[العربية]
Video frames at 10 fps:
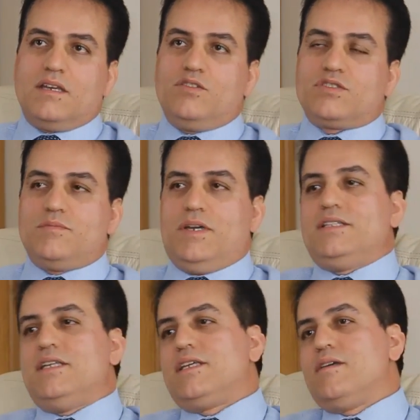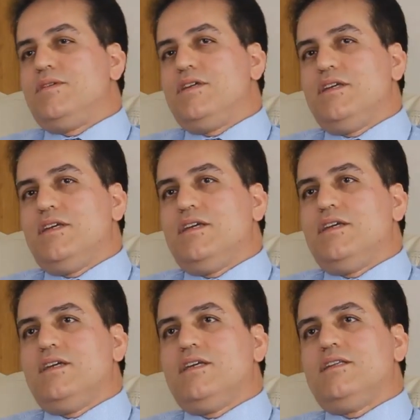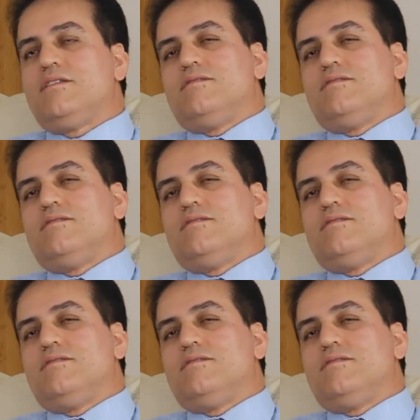يصيب عدد كبير